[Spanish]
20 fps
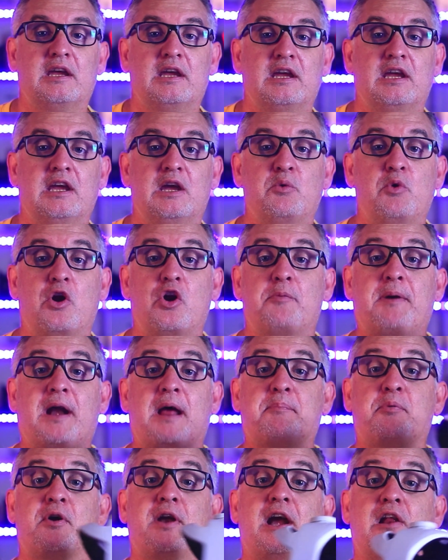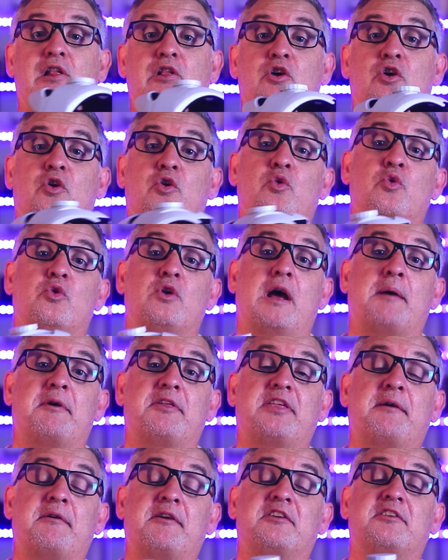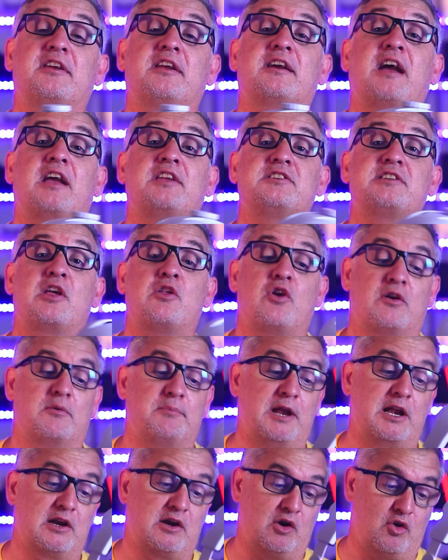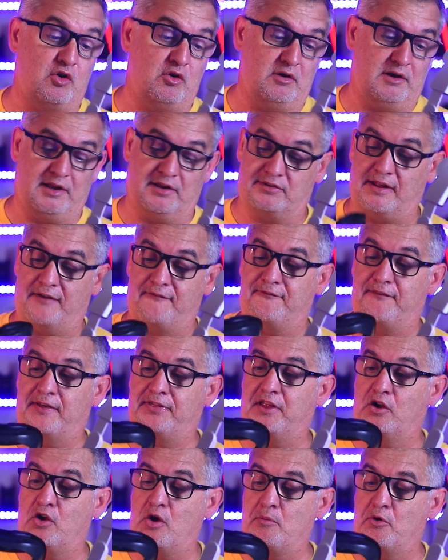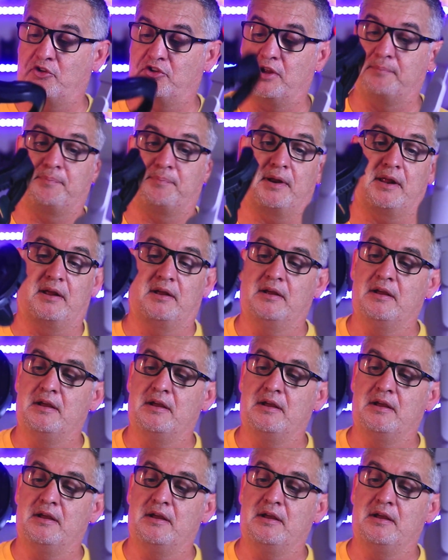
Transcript: Y bueno, para ponerlo, una vez habéis enganchado el velcro, es tan fácil como siempre,